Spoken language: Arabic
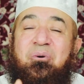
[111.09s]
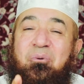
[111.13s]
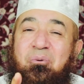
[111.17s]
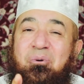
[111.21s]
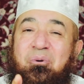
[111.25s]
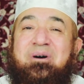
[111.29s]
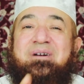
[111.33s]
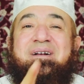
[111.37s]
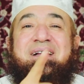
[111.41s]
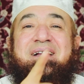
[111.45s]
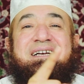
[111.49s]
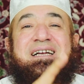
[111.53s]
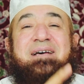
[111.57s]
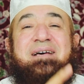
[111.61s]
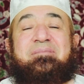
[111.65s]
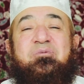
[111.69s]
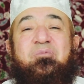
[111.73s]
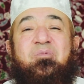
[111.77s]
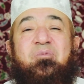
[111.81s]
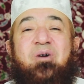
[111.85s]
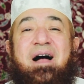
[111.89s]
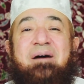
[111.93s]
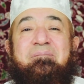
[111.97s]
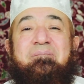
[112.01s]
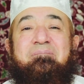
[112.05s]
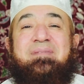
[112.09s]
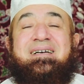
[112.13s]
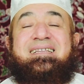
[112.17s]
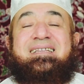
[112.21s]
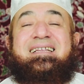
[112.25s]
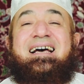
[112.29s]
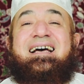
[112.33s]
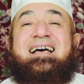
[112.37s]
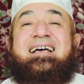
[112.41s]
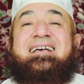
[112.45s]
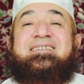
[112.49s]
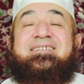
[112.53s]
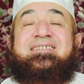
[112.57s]
ورا النبي محمد
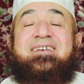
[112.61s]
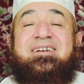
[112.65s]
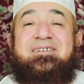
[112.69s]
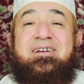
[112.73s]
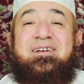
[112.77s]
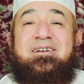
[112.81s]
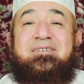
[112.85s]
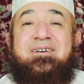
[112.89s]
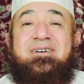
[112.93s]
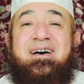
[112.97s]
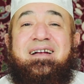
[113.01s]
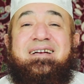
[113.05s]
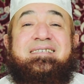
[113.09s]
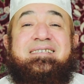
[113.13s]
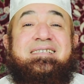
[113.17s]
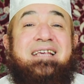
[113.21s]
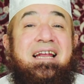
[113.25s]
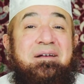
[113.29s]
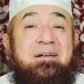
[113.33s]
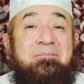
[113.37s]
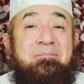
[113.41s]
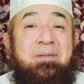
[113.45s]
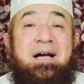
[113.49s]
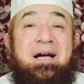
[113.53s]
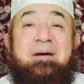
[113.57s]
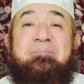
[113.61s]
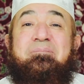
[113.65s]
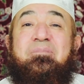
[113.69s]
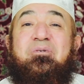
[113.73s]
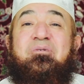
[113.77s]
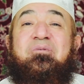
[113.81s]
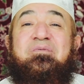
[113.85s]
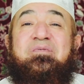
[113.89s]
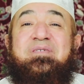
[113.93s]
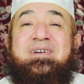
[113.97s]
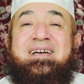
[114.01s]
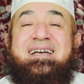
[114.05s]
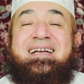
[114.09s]
صلى الله عليه وسلم
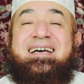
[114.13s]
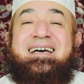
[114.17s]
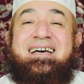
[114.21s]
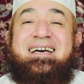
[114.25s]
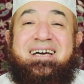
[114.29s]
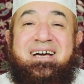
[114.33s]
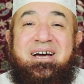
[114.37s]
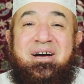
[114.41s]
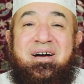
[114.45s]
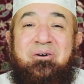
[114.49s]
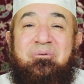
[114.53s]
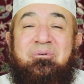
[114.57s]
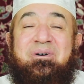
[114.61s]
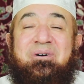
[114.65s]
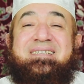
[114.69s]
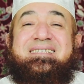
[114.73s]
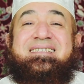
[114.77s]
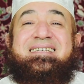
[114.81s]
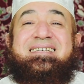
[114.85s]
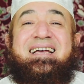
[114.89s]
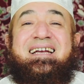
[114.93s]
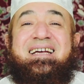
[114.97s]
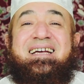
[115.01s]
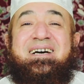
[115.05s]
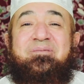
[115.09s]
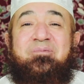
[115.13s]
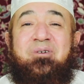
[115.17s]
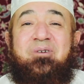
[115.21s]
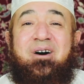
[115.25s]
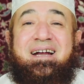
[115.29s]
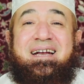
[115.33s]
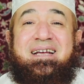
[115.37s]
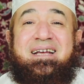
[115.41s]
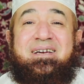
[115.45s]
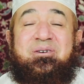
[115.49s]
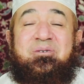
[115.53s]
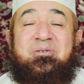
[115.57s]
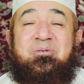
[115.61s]
بحبكم في الله والسلام
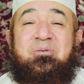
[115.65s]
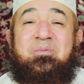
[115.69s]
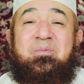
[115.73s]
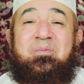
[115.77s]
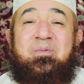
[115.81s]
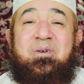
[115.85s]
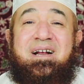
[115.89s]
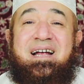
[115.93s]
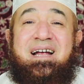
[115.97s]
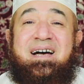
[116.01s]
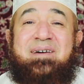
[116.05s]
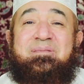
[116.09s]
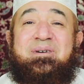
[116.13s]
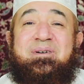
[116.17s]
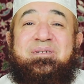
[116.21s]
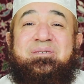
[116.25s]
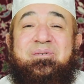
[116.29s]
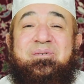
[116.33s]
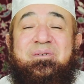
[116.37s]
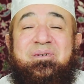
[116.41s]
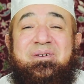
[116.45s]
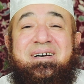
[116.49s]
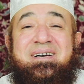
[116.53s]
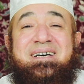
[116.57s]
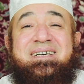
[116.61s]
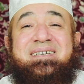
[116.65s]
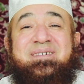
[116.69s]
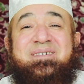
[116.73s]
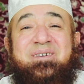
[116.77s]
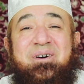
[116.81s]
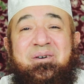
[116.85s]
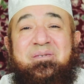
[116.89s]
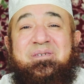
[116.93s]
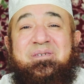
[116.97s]
عليكم ورحمة الله